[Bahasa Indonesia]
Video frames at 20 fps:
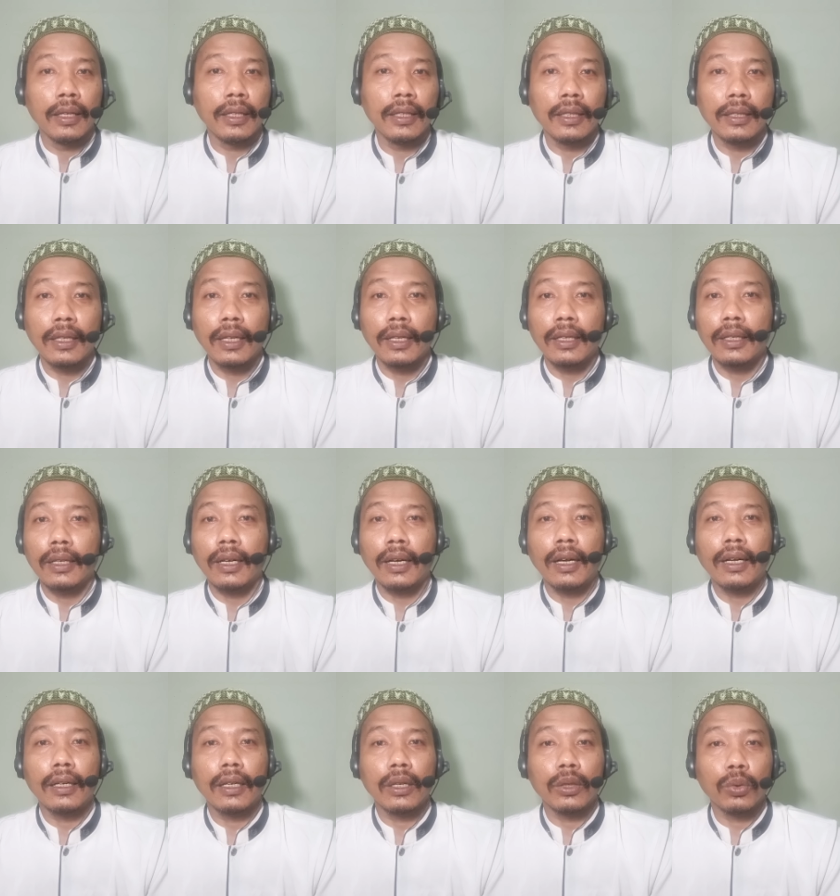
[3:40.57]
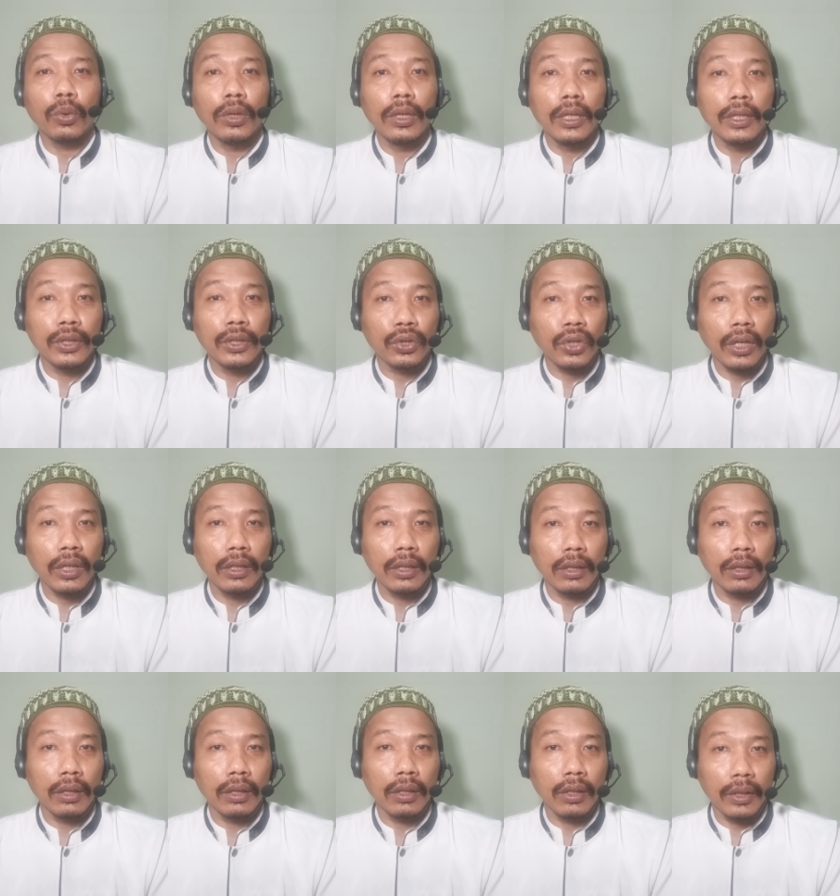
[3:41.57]
innaka ala kulli
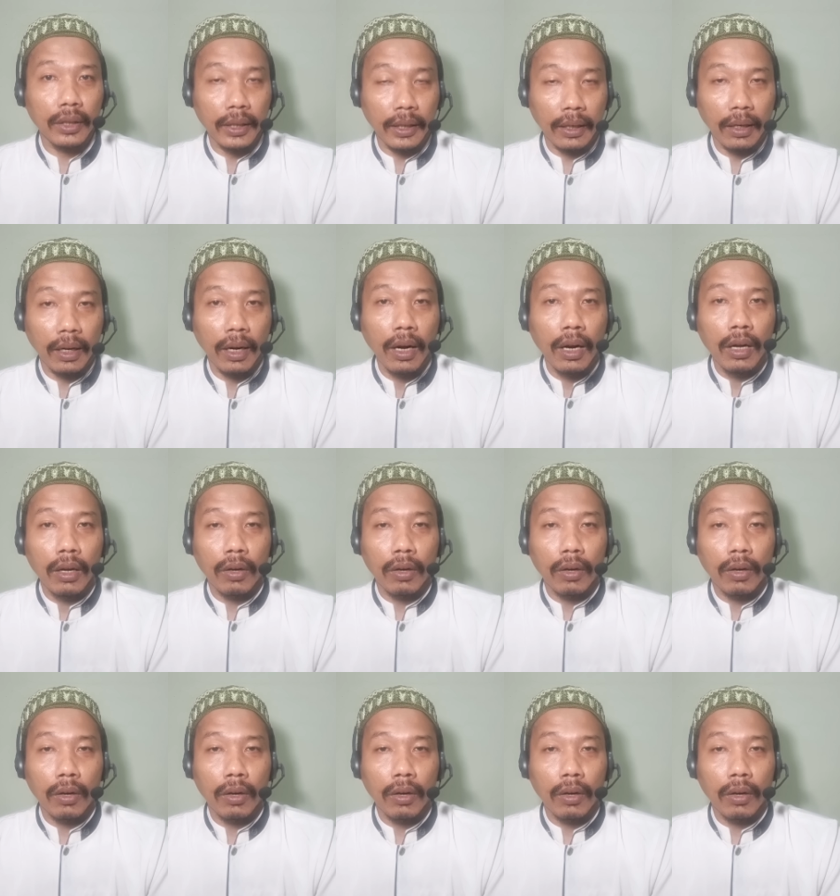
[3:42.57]
syai'in qadir